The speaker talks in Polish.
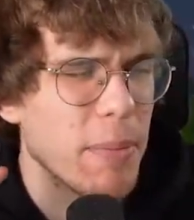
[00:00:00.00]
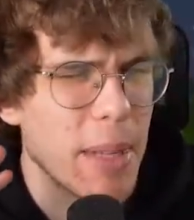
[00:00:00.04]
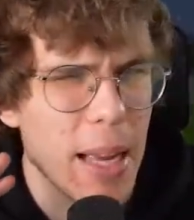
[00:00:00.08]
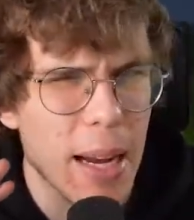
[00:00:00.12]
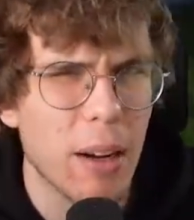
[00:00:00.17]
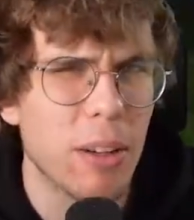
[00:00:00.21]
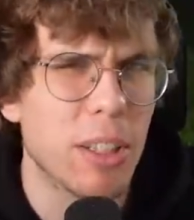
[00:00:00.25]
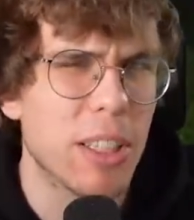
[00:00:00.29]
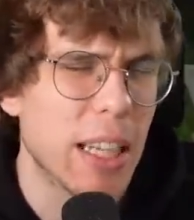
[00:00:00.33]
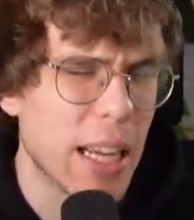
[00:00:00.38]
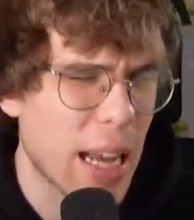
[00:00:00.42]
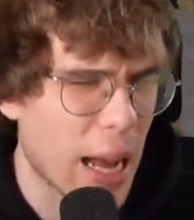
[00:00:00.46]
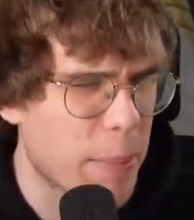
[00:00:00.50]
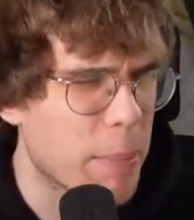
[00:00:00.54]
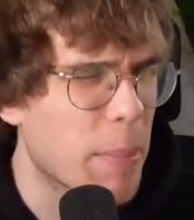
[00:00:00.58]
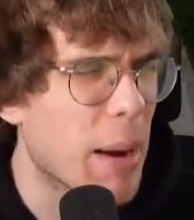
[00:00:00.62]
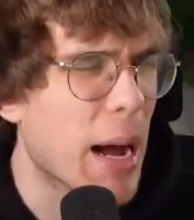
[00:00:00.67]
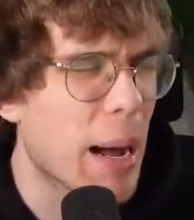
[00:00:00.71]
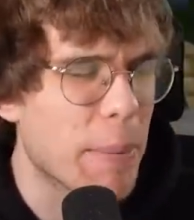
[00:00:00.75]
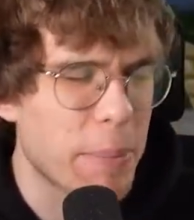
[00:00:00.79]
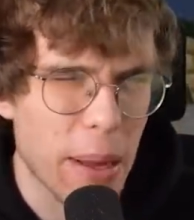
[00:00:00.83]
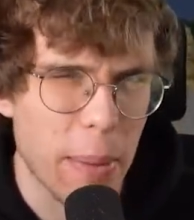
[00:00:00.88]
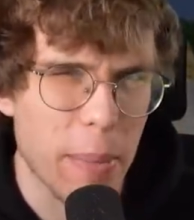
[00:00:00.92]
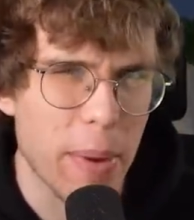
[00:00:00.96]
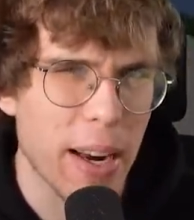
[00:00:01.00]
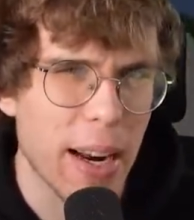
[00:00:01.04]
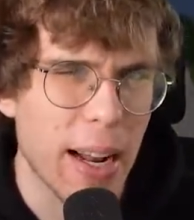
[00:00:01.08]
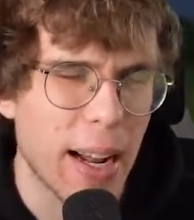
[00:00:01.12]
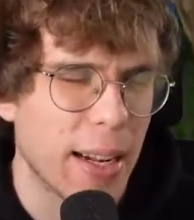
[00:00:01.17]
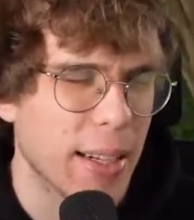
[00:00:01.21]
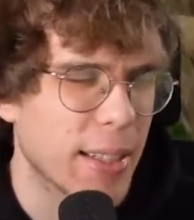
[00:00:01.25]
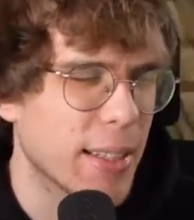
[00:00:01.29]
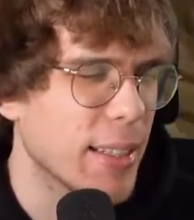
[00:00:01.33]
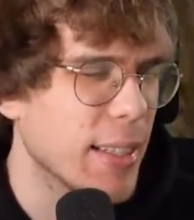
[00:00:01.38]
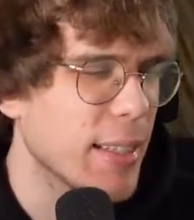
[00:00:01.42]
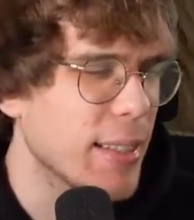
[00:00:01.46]
jako, że ja mam
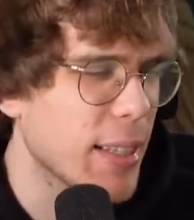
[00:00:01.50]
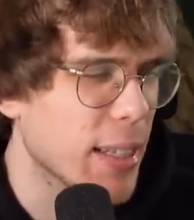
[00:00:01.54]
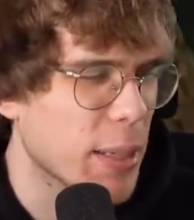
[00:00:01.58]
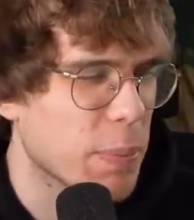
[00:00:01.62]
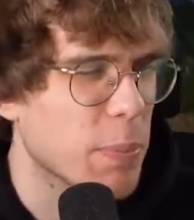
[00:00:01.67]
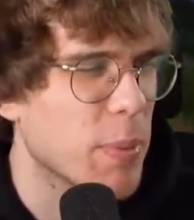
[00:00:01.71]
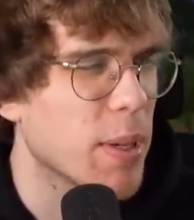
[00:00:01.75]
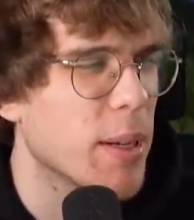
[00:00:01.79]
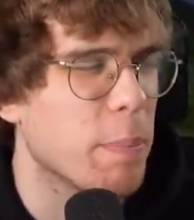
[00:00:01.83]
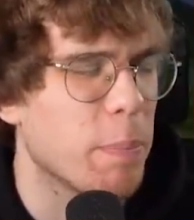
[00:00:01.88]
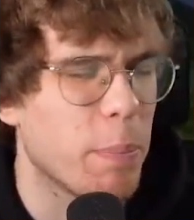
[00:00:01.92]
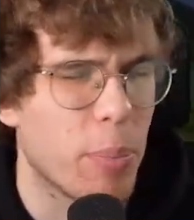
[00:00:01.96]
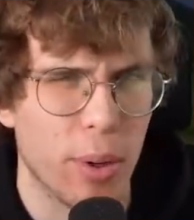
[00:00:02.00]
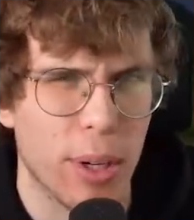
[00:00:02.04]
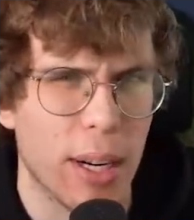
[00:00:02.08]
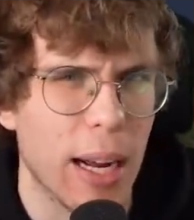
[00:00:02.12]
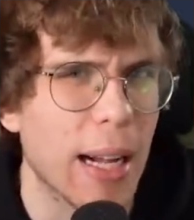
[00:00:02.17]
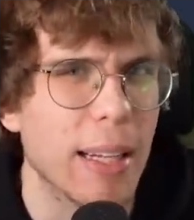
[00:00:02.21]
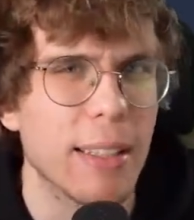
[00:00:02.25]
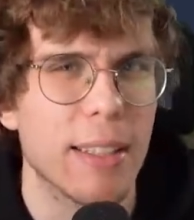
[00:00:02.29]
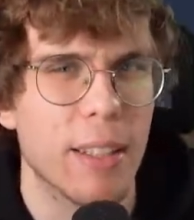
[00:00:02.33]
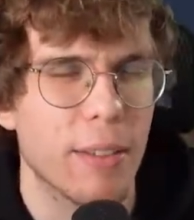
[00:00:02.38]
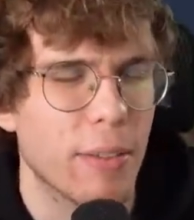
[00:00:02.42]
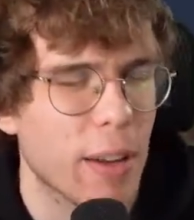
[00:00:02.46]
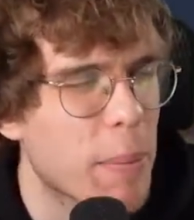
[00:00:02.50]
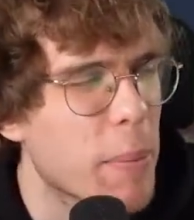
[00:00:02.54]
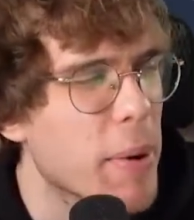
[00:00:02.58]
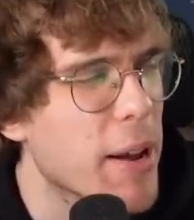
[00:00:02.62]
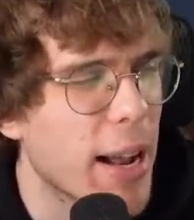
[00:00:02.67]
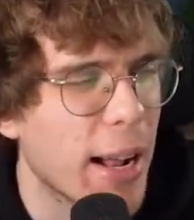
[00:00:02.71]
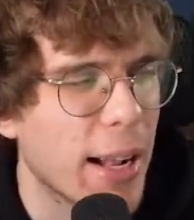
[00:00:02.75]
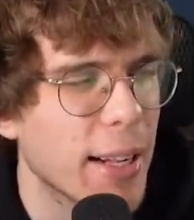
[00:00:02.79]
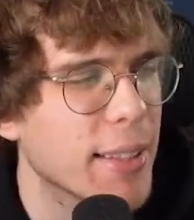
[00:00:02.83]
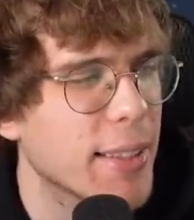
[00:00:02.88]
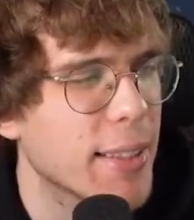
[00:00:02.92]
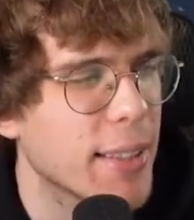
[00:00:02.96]
emeraldy, jesteśmy bogaci w
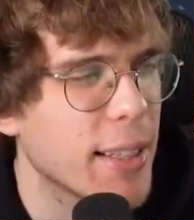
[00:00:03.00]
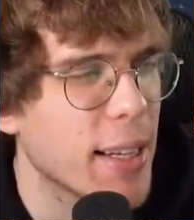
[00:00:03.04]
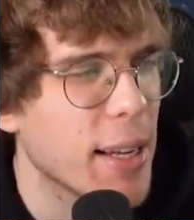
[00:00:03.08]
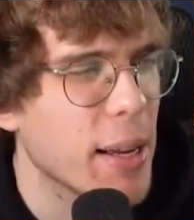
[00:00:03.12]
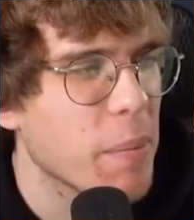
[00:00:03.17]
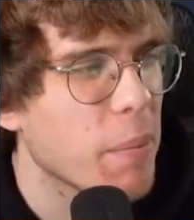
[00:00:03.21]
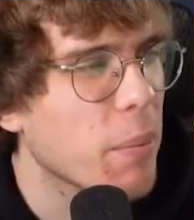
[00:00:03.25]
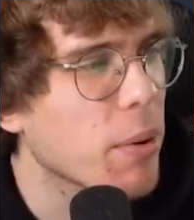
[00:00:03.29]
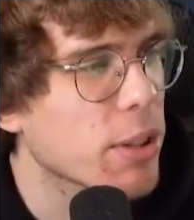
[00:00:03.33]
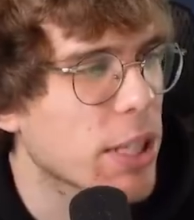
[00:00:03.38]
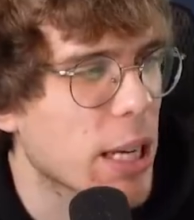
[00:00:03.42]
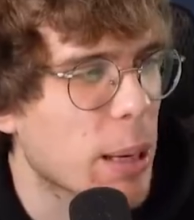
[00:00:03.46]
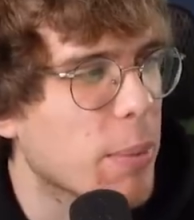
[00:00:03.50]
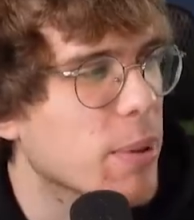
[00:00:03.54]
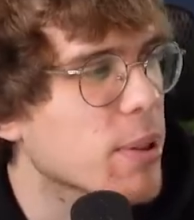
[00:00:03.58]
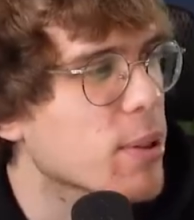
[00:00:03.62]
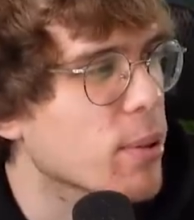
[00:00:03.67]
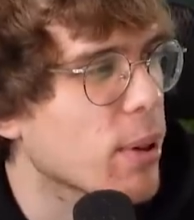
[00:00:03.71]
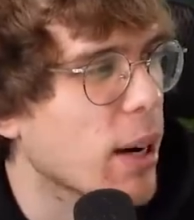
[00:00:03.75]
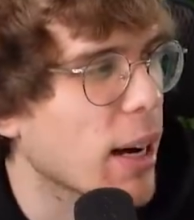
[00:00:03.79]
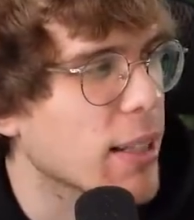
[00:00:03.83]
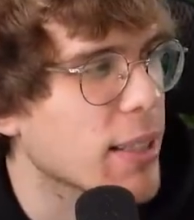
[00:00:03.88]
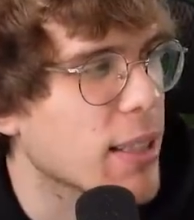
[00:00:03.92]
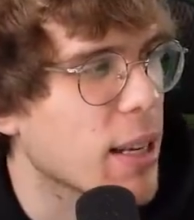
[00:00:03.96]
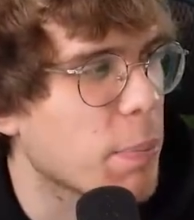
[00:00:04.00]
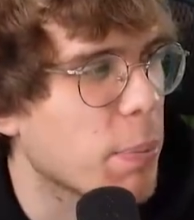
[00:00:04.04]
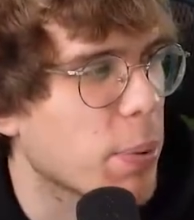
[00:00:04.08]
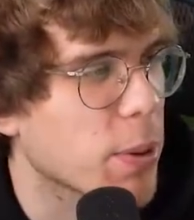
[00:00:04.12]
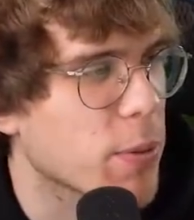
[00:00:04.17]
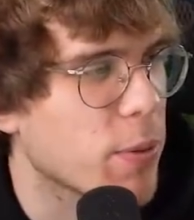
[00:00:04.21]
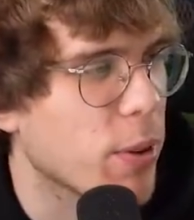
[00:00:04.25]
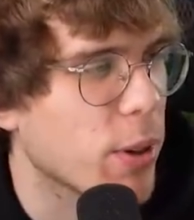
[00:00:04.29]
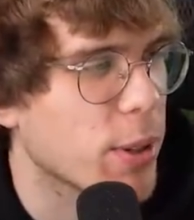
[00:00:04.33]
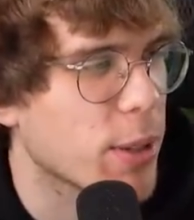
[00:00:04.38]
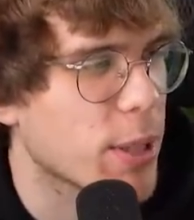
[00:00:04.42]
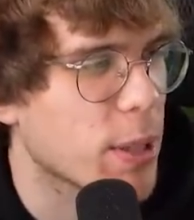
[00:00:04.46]
emeraldy, możemy, słuchajcie,
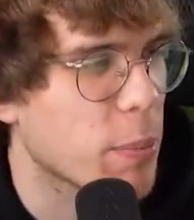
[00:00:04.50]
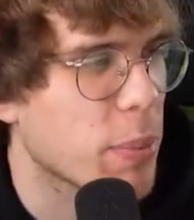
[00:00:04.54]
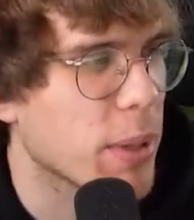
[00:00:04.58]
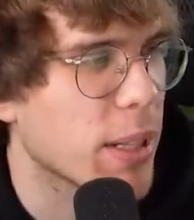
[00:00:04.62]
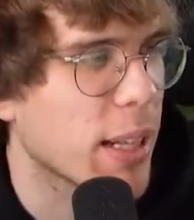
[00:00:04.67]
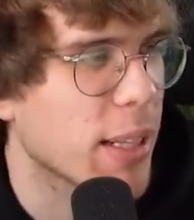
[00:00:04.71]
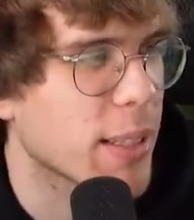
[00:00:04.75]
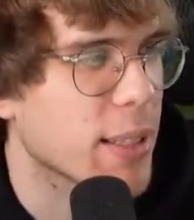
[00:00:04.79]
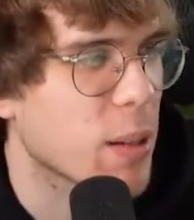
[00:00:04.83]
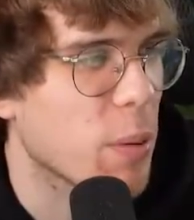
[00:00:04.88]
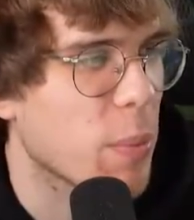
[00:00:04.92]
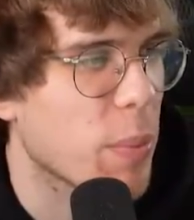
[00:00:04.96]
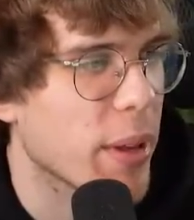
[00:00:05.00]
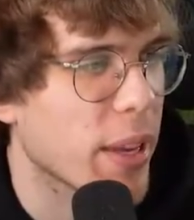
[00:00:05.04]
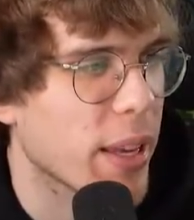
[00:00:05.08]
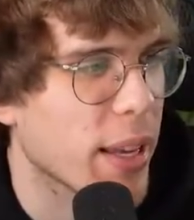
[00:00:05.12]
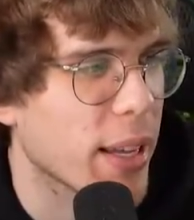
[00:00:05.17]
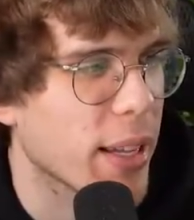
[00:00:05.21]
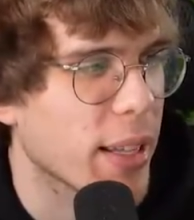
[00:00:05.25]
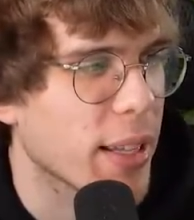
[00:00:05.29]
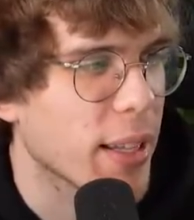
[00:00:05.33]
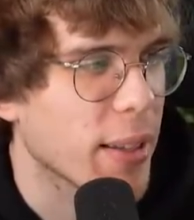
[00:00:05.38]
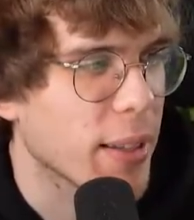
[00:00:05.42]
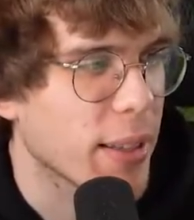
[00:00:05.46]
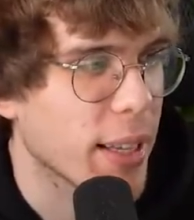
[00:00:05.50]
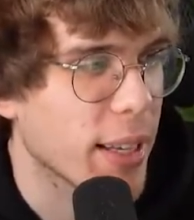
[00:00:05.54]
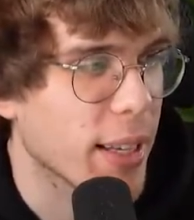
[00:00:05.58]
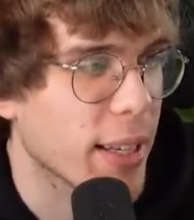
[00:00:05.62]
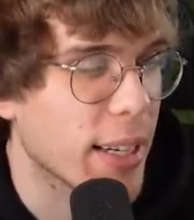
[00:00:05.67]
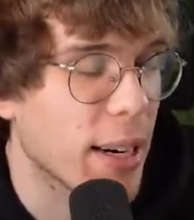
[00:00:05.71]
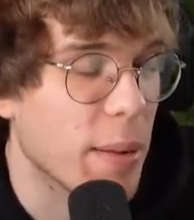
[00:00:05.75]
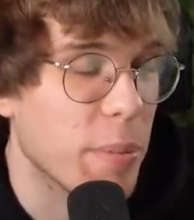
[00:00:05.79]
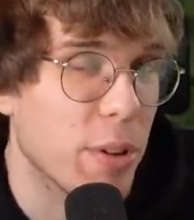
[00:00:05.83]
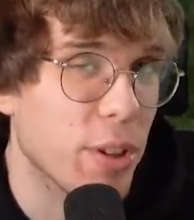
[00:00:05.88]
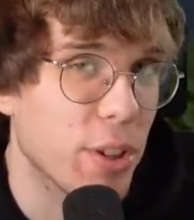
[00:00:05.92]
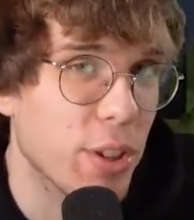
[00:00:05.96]
pozwolić sobie na zrobienie tej
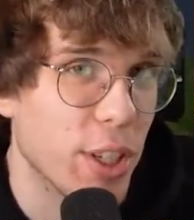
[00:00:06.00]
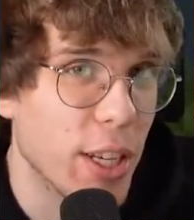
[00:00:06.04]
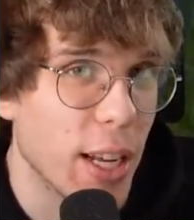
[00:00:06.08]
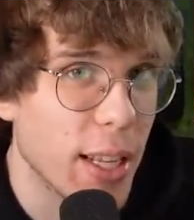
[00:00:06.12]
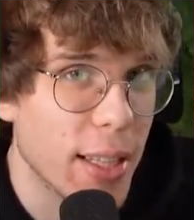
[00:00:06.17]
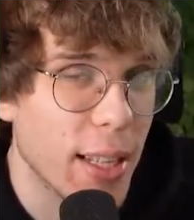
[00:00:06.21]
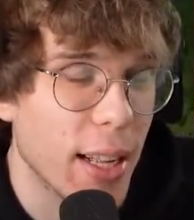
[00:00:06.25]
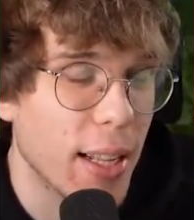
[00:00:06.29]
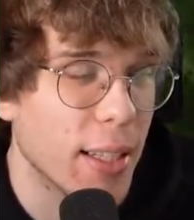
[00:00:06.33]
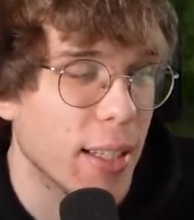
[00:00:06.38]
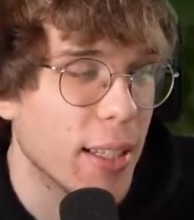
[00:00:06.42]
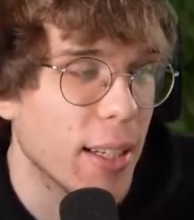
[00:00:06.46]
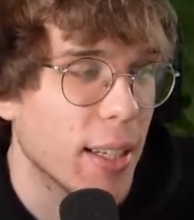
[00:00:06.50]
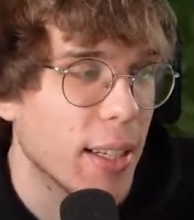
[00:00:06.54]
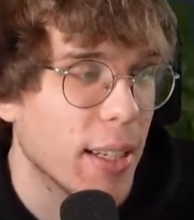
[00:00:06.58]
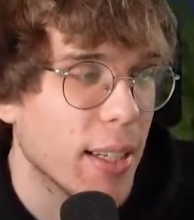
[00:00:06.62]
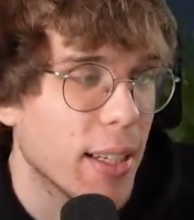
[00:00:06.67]
grabieży jeden,